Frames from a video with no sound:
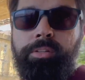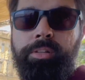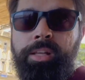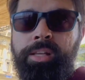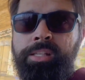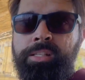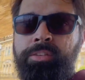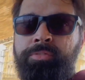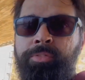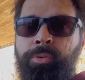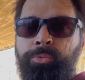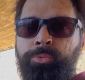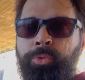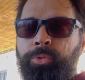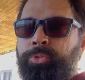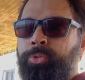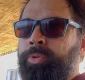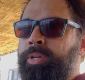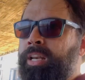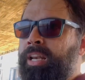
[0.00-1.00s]
esse vão
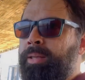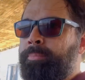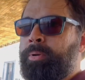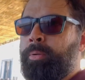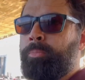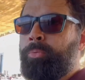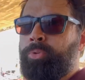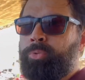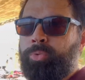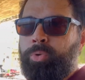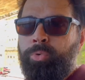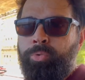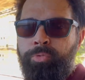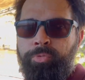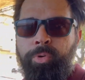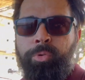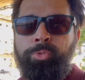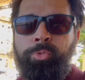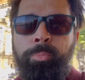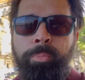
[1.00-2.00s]
todinho que lembra muito o
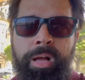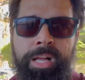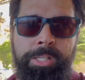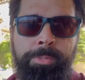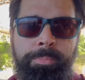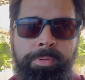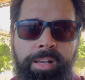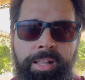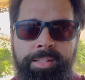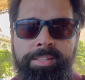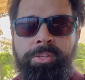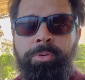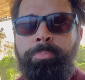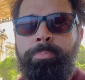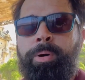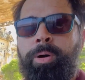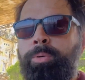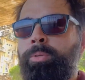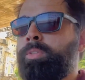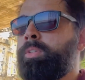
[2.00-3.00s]
vão do MASP lá de São
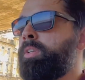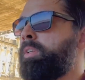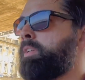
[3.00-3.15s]
Paulo.